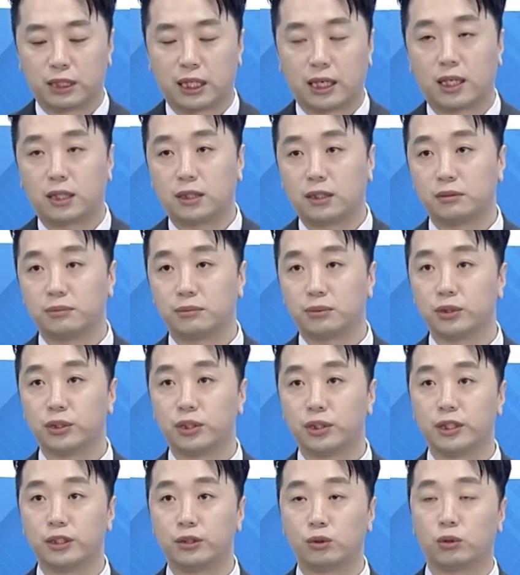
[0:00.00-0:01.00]
잘 하시는
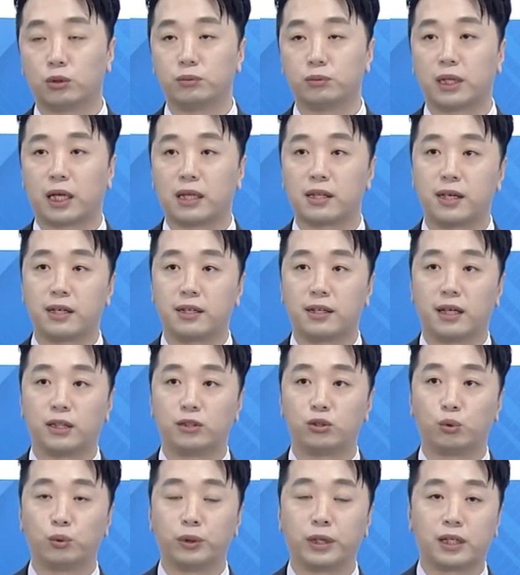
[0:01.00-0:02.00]
분들, 조금 단타에
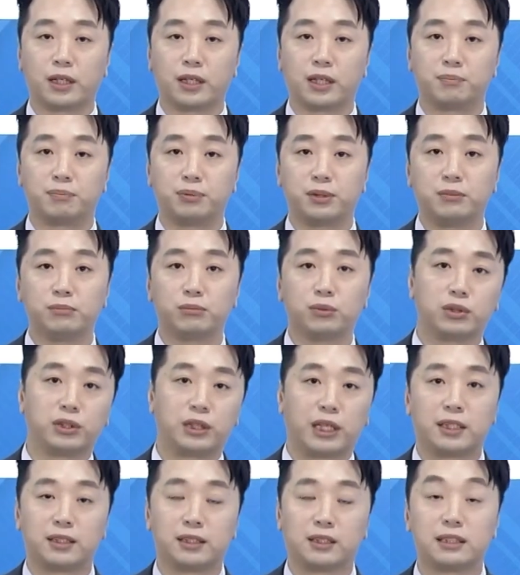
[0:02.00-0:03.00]
대한 조예가 깊으신
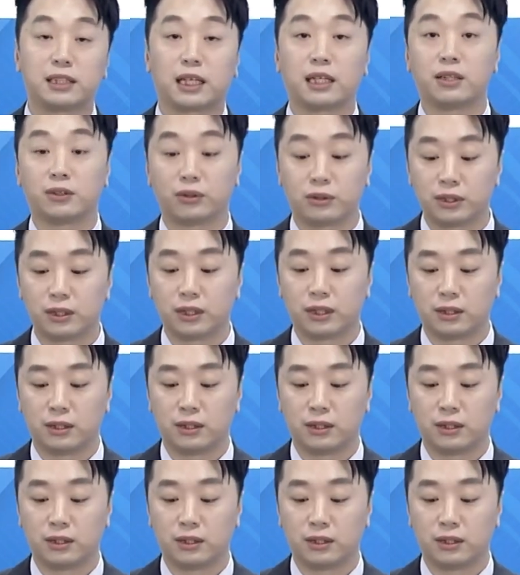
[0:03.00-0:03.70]
분들이 하시는 자리거든요.